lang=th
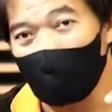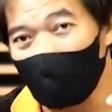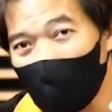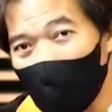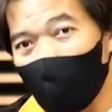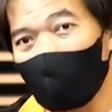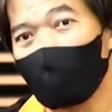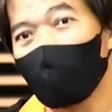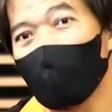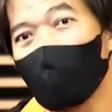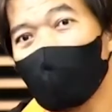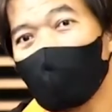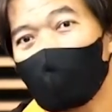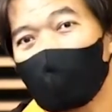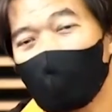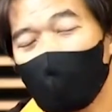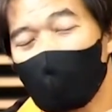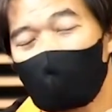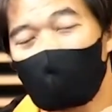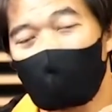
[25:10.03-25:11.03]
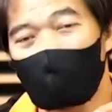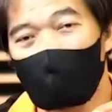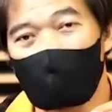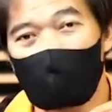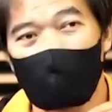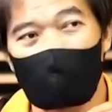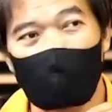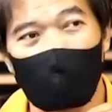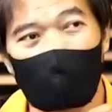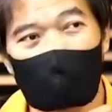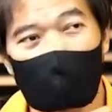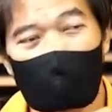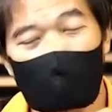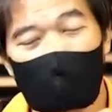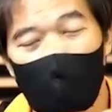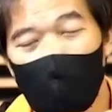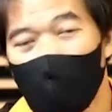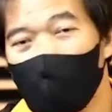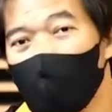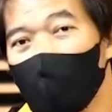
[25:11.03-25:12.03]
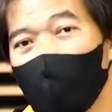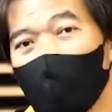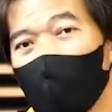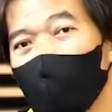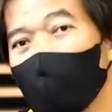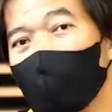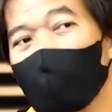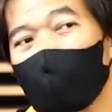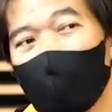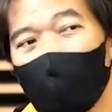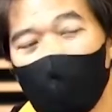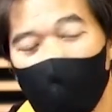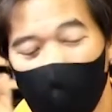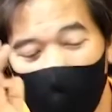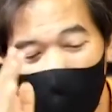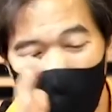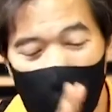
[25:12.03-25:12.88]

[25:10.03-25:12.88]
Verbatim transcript: แหลมด้วยนะครับแถวๆสัก 4K อะไรแบบนั้นอ่ะ